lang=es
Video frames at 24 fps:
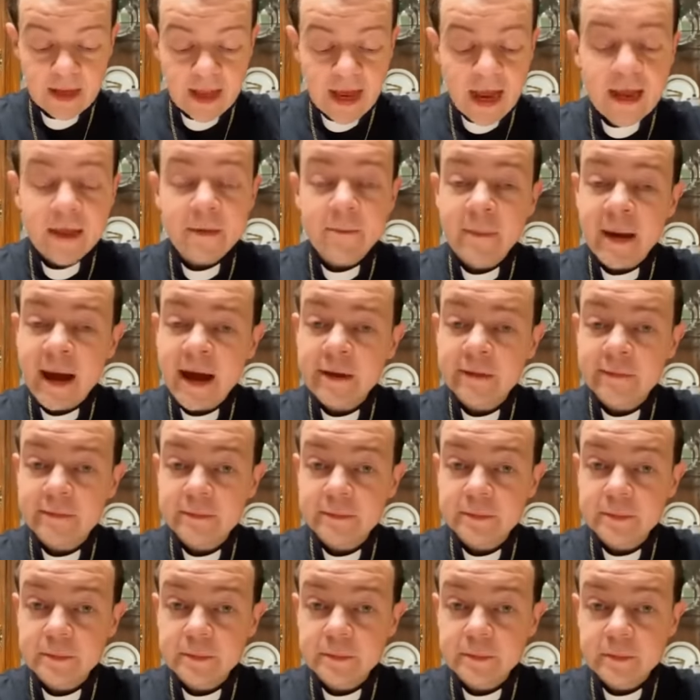Ahí va,
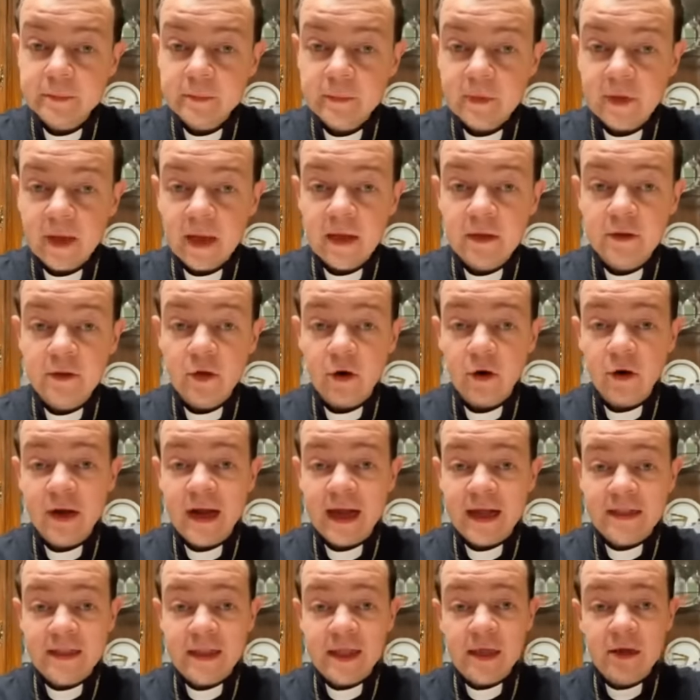el
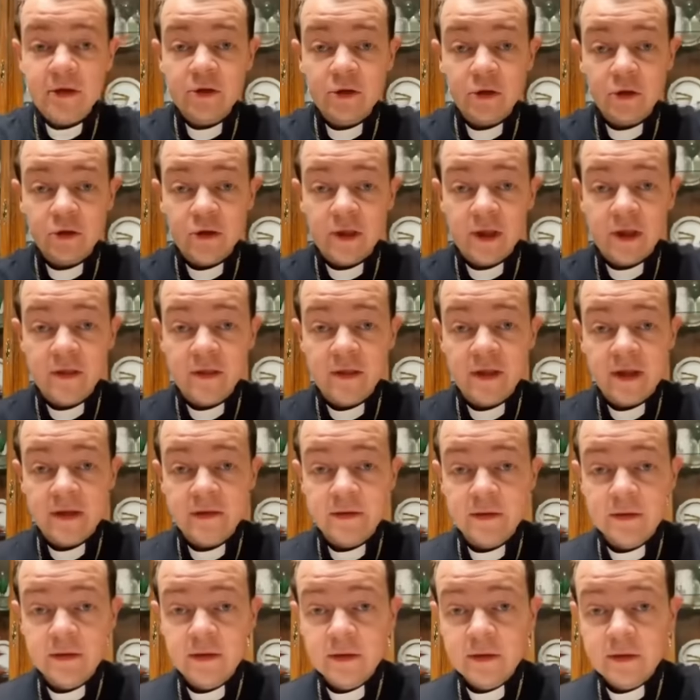drogadicto,
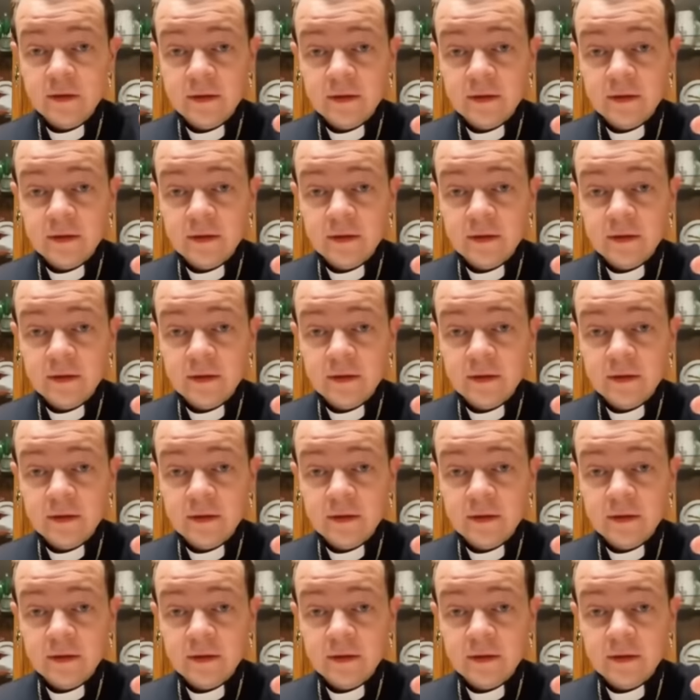dicen,